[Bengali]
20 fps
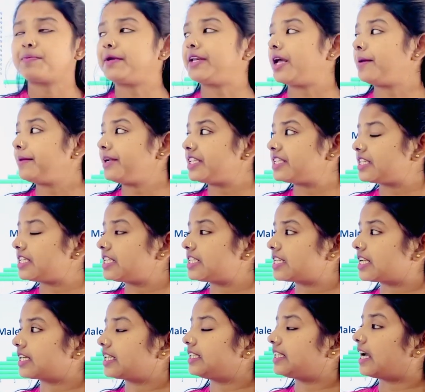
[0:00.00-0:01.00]
পিরামিড
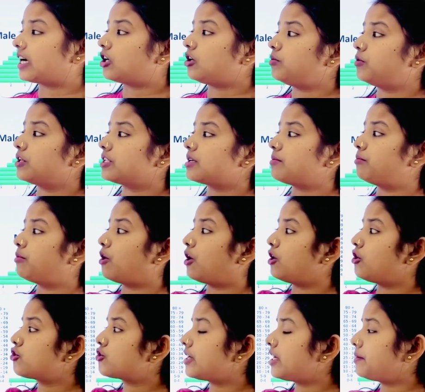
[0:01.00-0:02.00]
জিনিসটা কি দেখো বলেছে
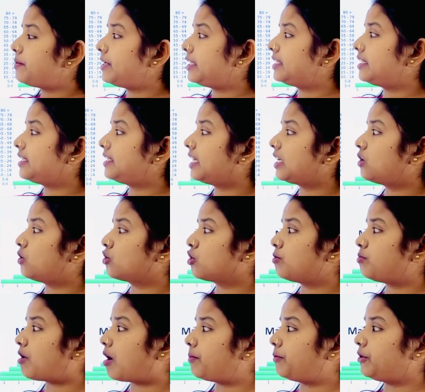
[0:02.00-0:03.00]
বয়সের ভিত্তিতে কোনো
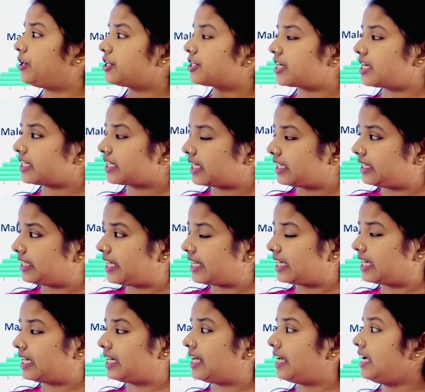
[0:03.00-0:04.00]
পপুলেশনকে
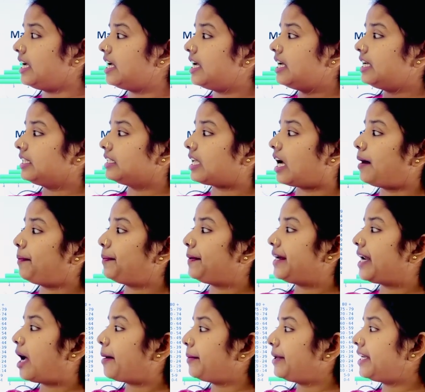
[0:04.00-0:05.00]
দেখলে তা
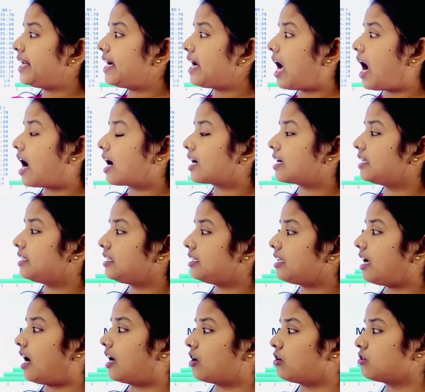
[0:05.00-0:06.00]
পিরামিডের আকৃতি
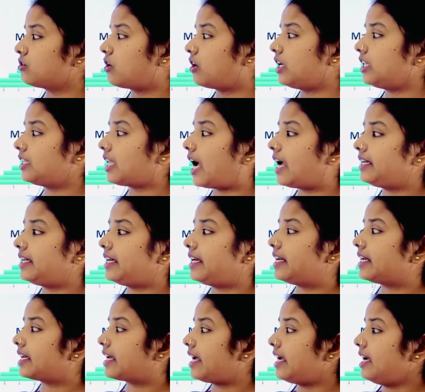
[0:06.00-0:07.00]
ধারণ করে তাই
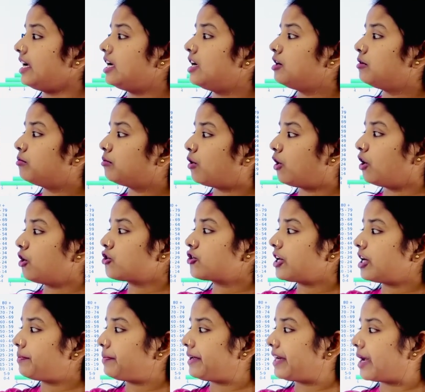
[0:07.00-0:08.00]
একে
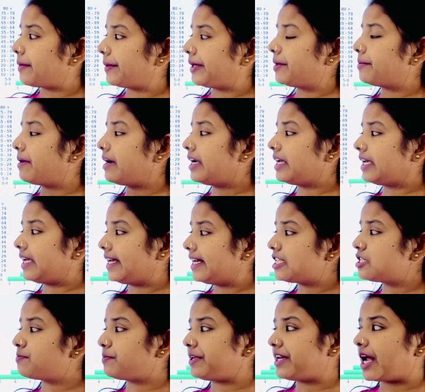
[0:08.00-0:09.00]
বয়সের পিরামিড বা এজ
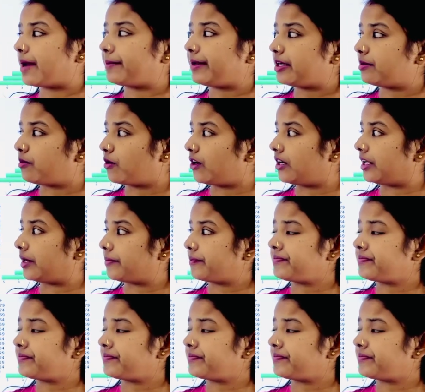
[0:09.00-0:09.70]
পিরামিড বলে